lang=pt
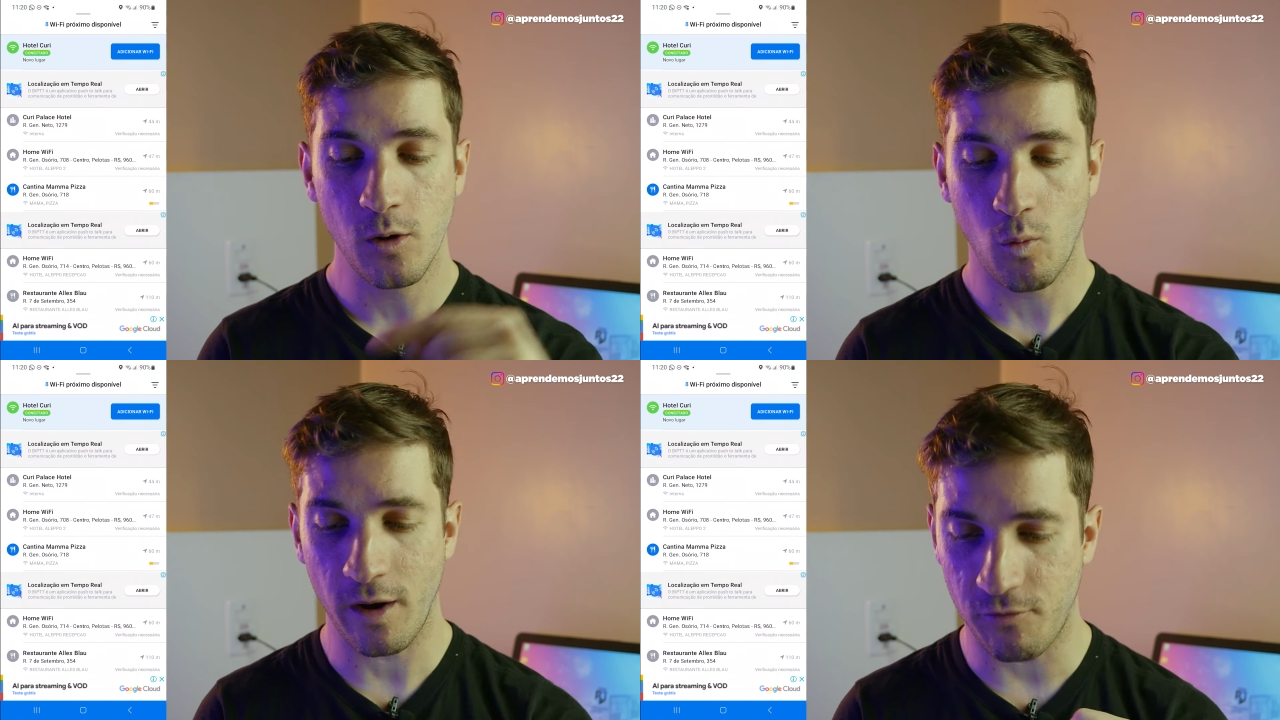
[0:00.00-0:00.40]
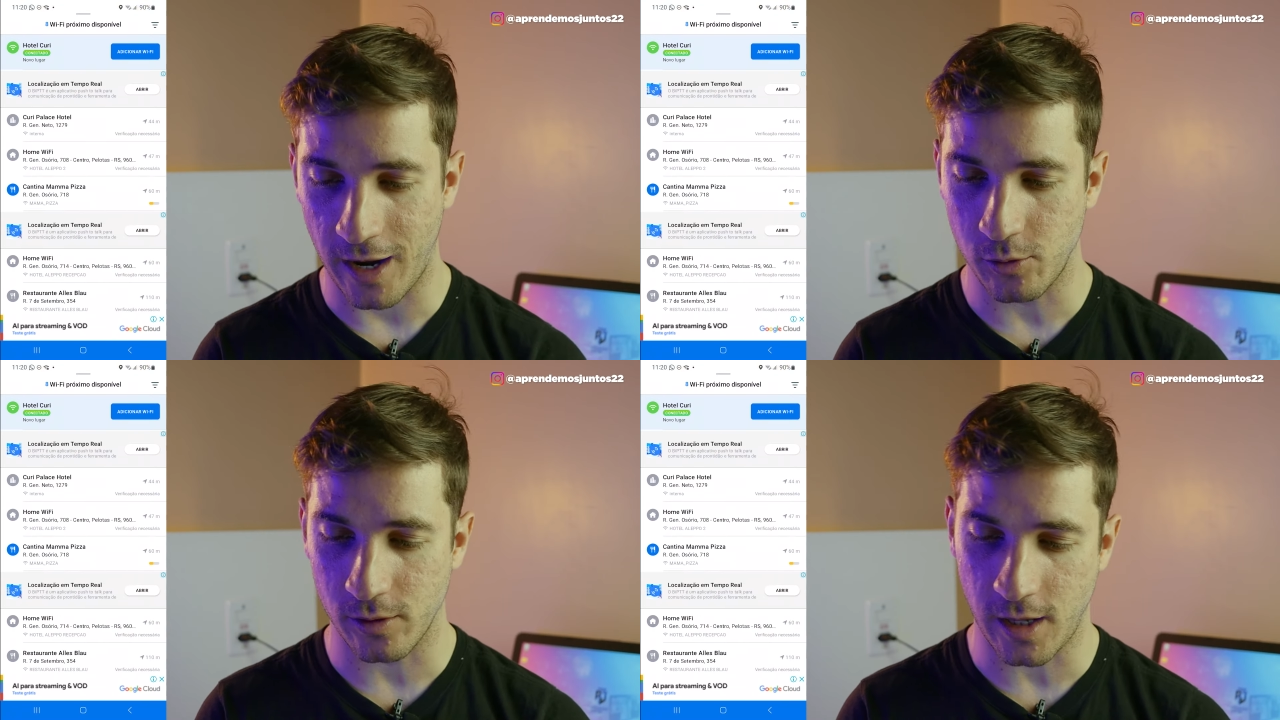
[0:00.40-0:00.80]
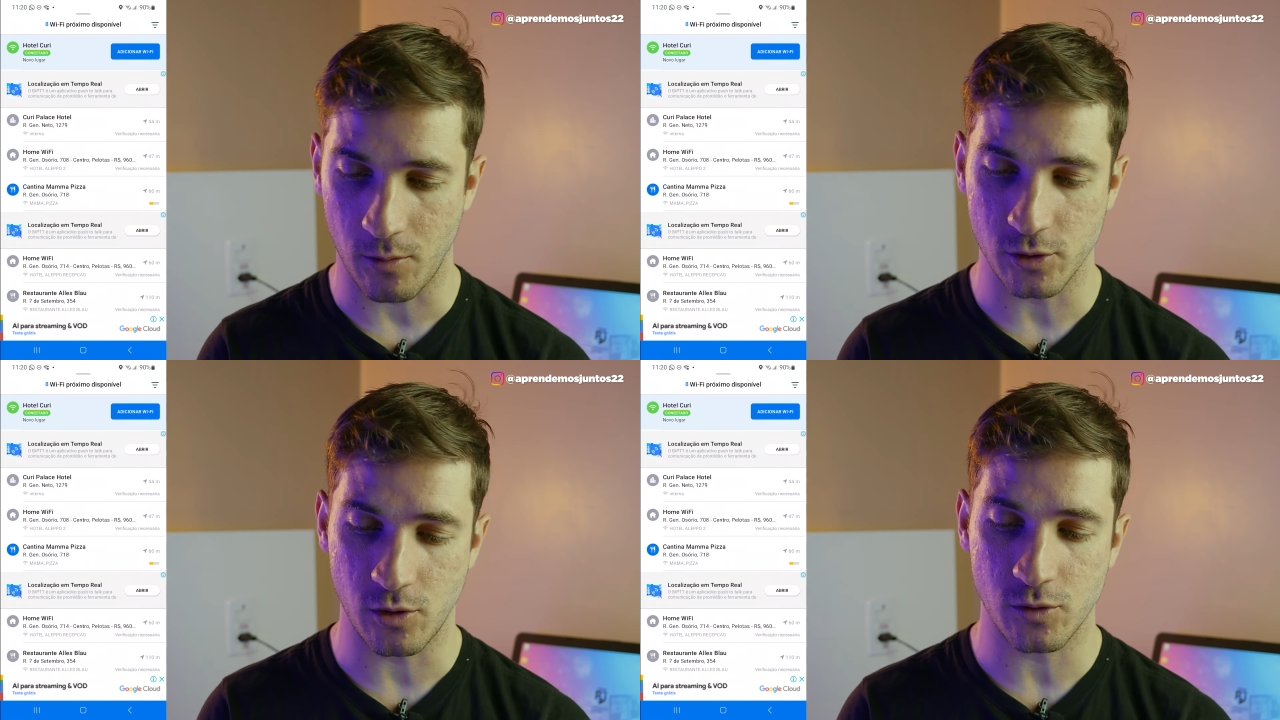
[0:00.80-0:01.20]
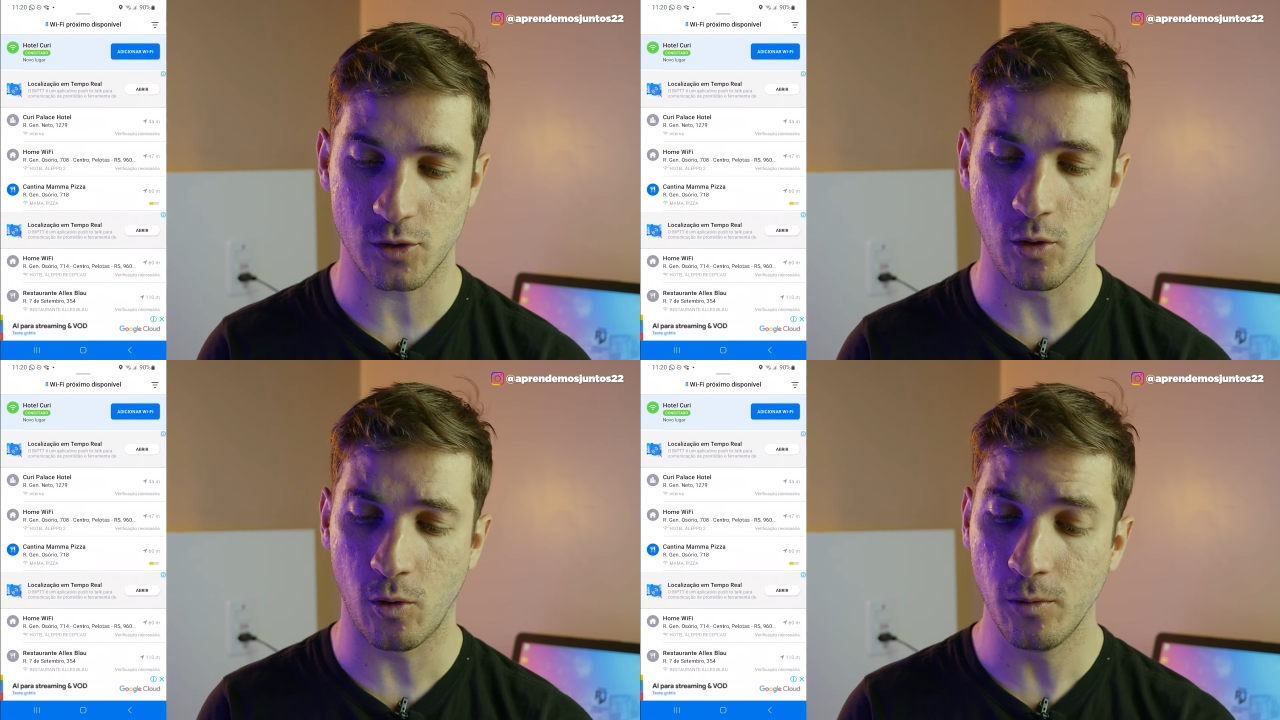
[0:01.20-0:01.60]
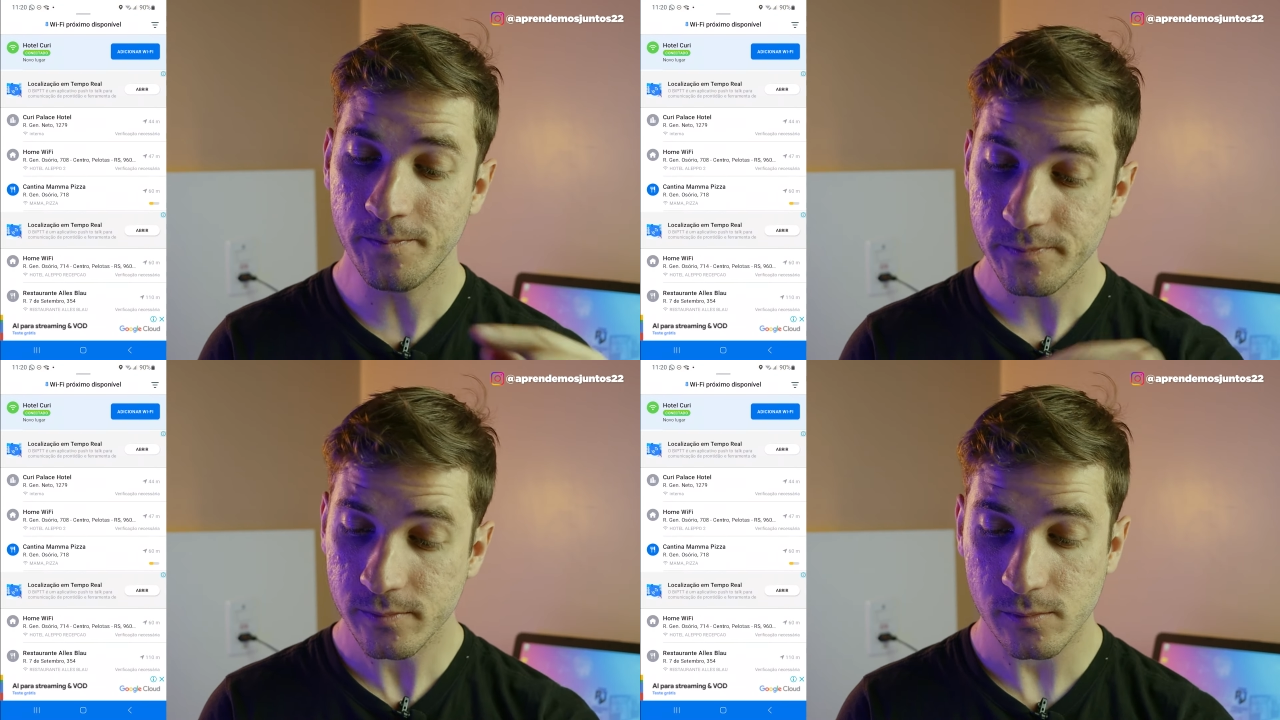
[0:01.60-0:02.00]
O Wi-Fi do hotel onde eu
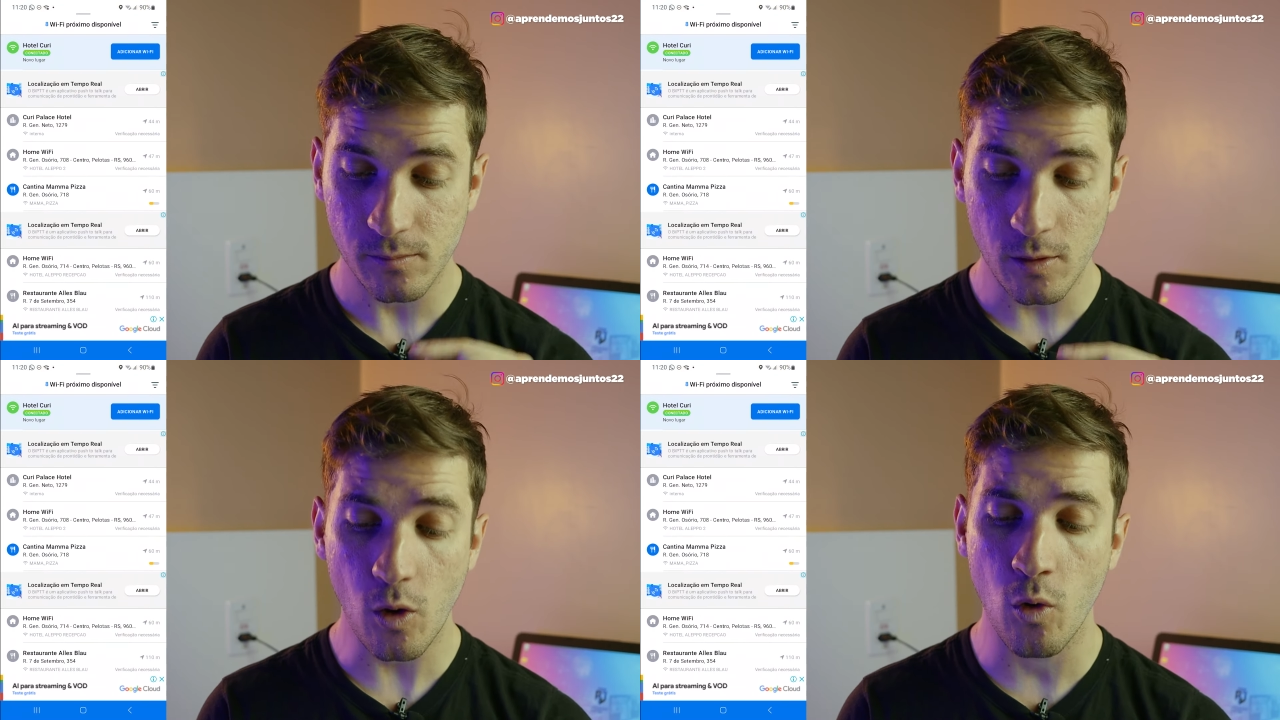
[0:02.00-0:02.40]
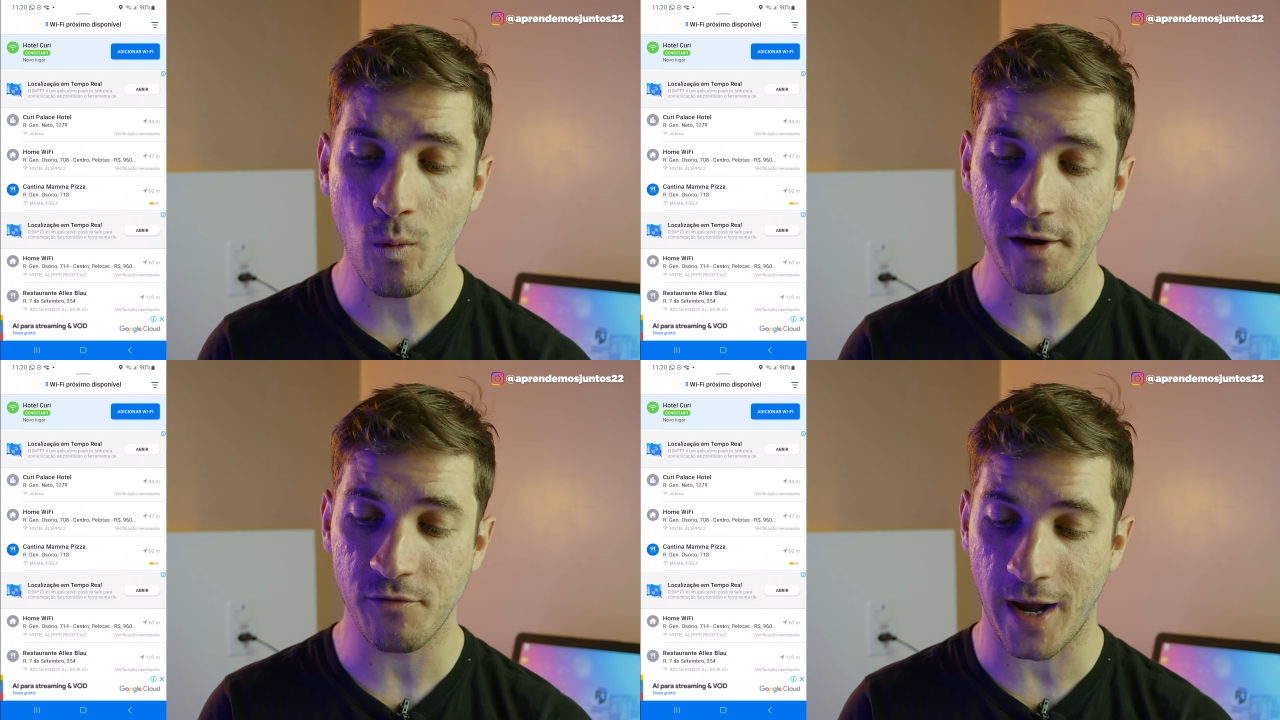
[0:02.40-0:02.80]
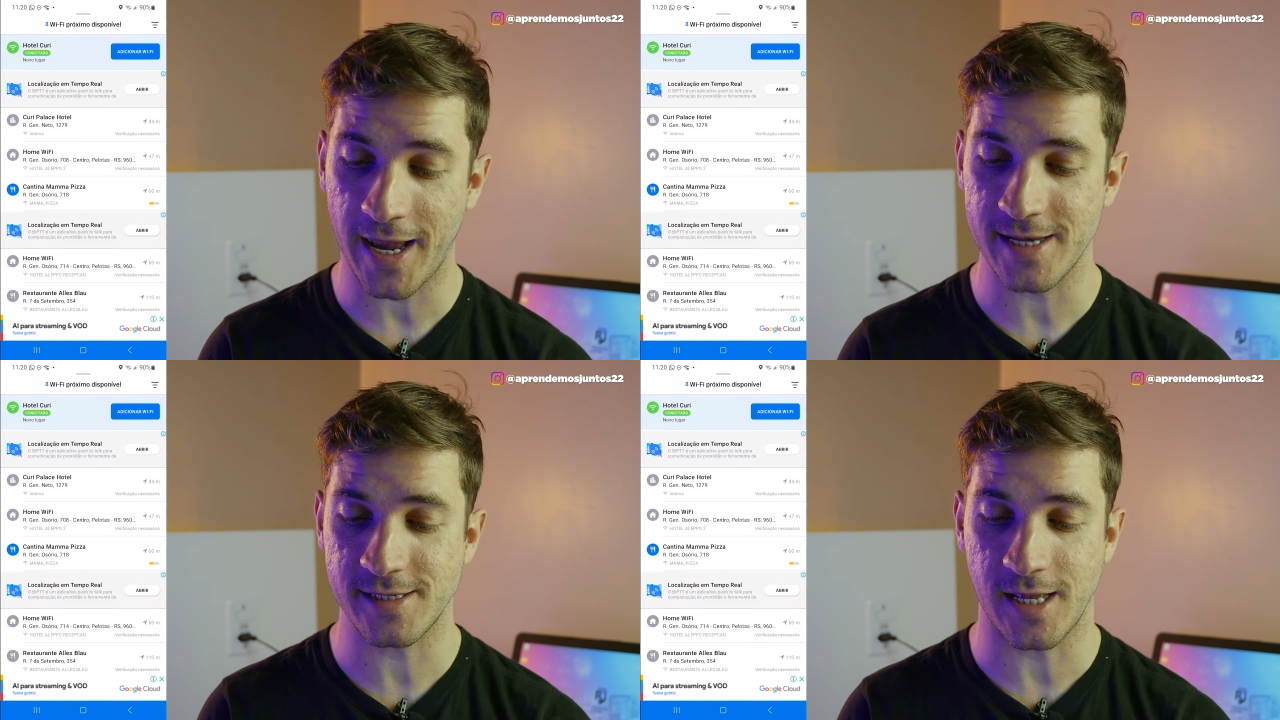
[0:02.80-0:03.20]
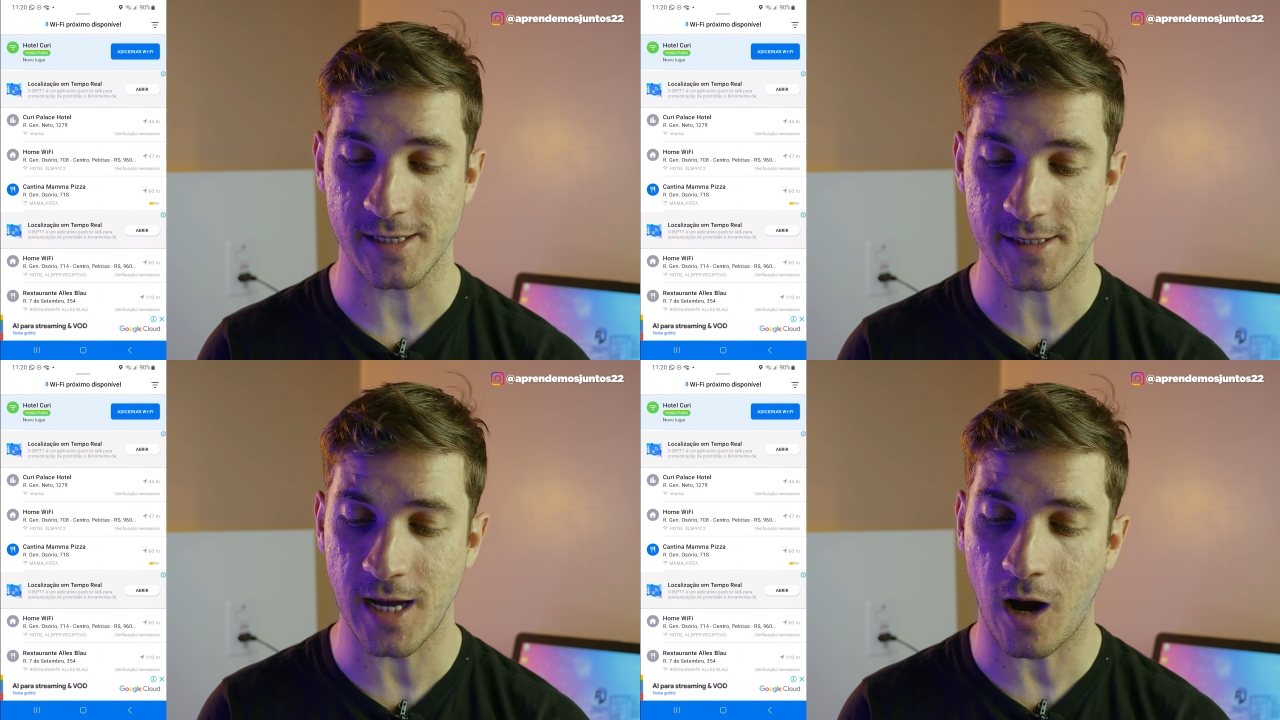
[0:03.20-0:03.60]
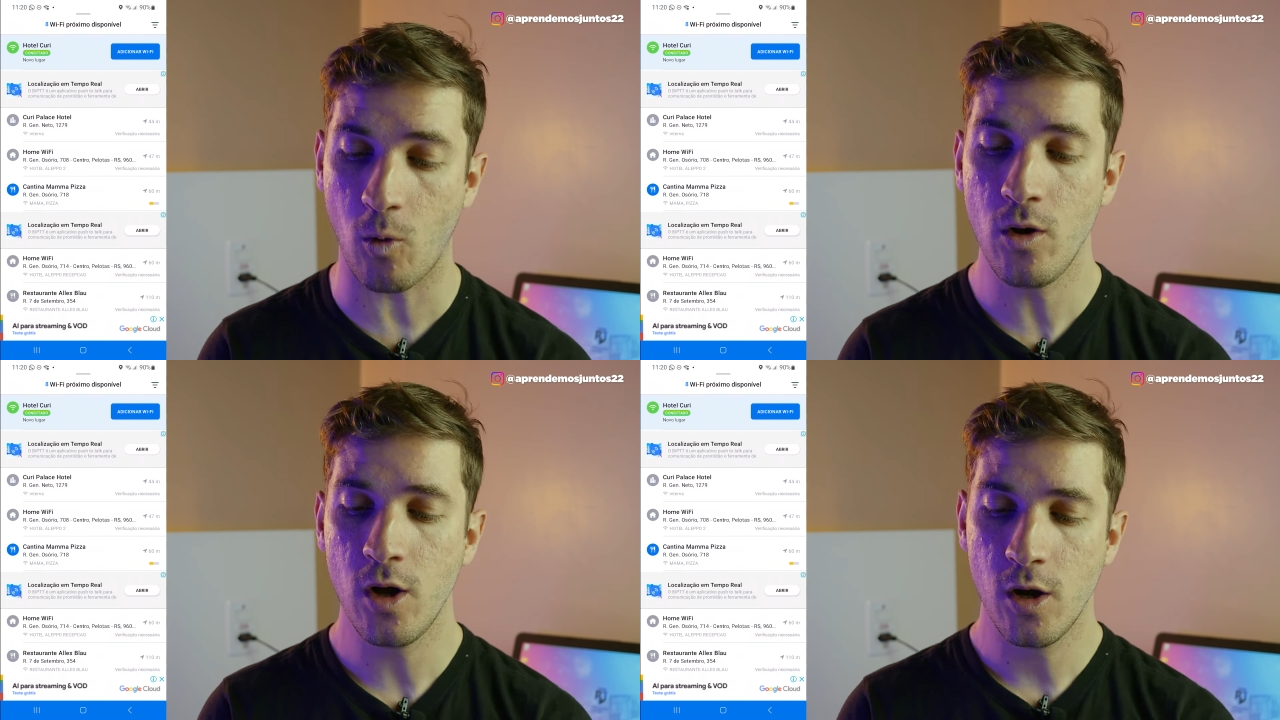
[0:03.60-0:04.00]
estou, um Wi-Fi residencial,